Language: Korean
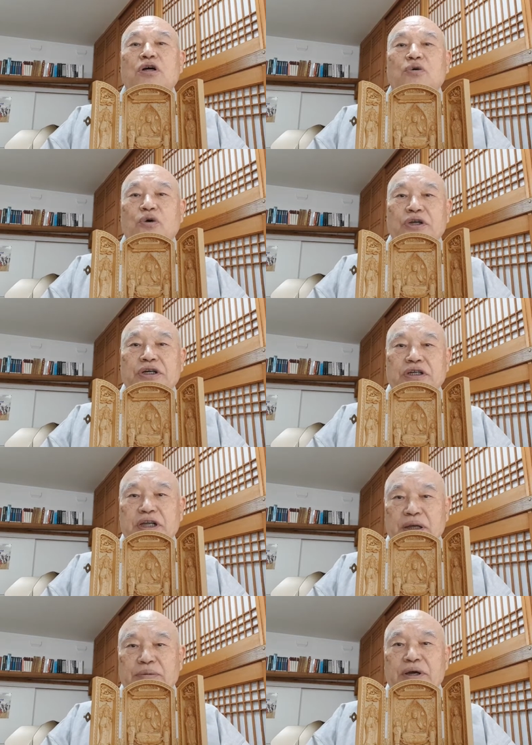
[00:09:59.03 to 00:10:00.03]
공경
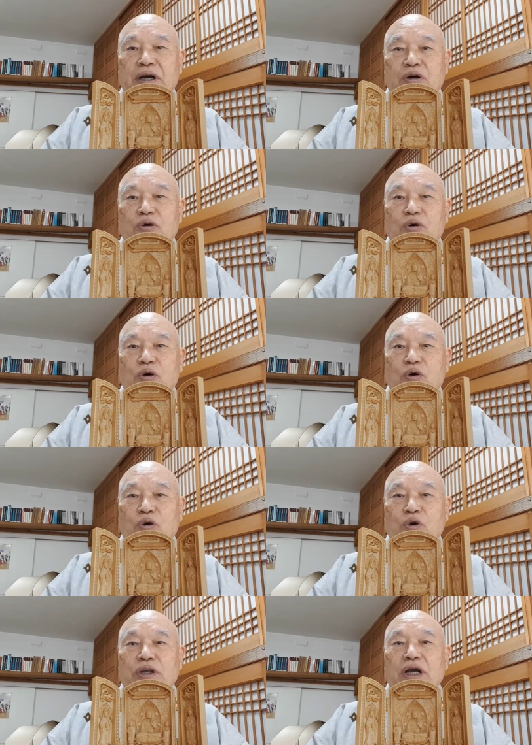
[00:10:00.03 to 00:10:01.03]
예배하고
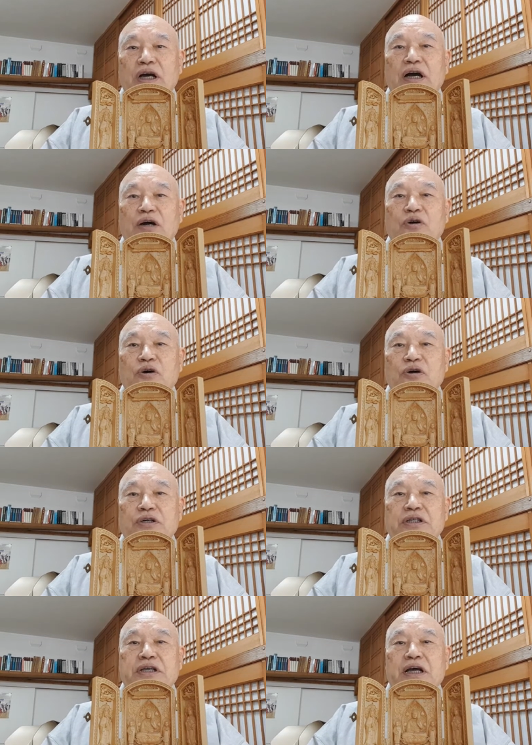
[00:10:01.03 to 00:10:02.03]
공양하고
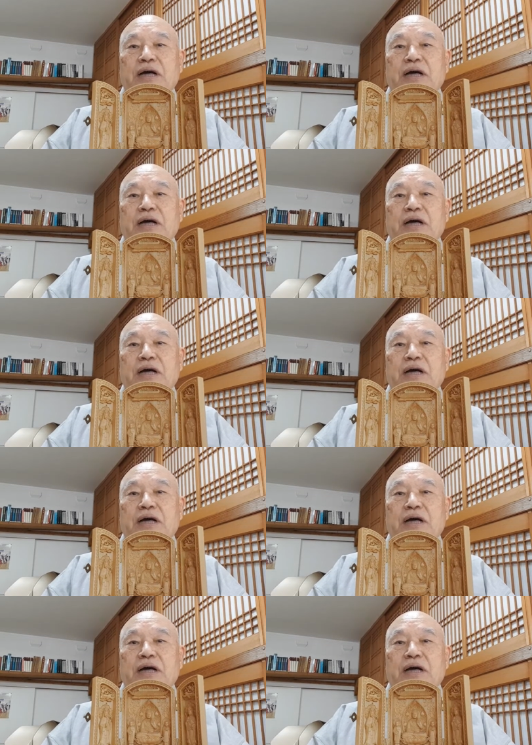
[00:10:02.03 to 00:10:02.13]
그렇게